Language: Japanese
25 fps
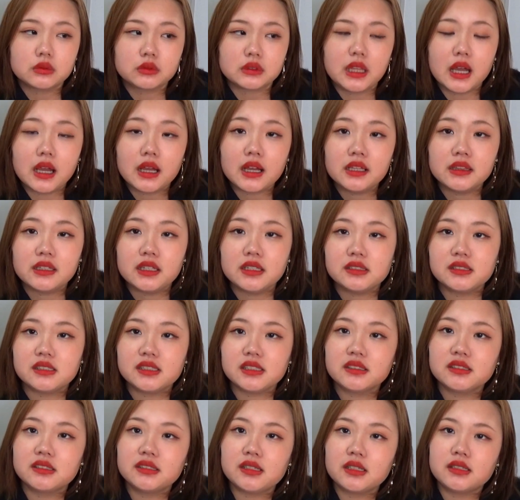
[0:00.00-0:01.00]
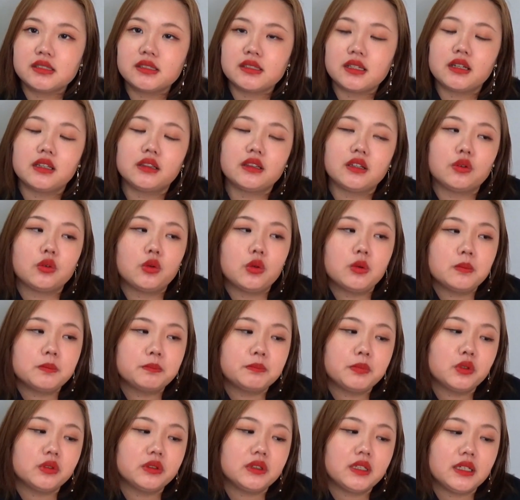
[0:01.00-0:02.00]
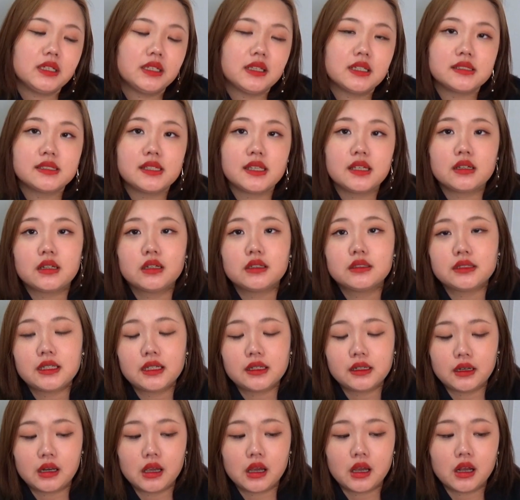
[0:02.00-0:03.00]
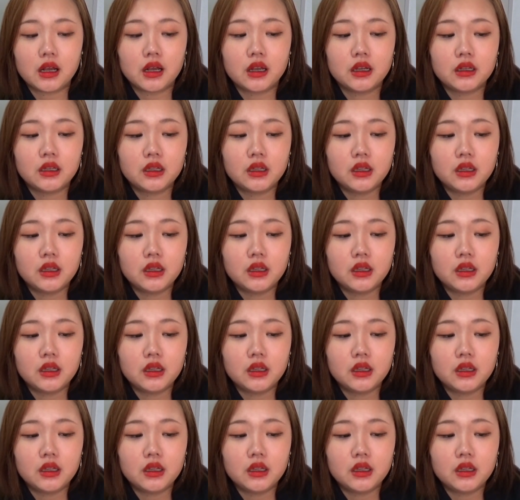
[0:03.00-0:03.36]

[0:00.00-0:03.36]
長年蓄積された根本的な性格だから